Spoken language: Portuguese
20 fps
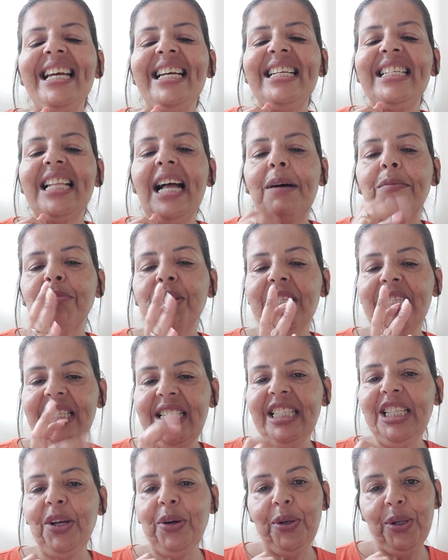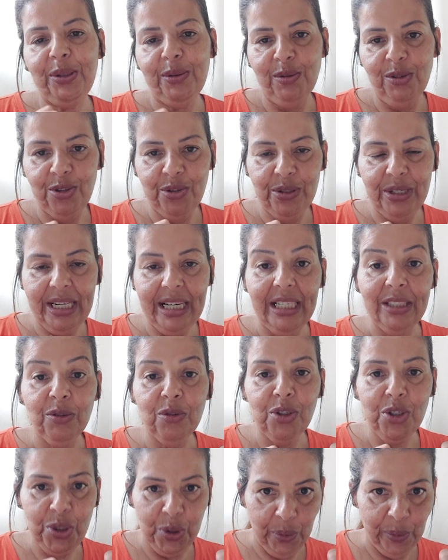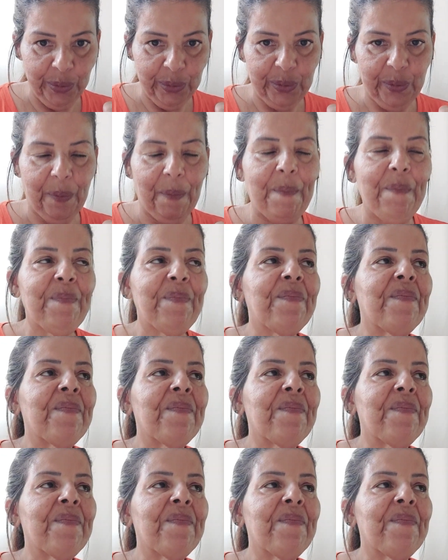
e estávamos 38 anos juntos.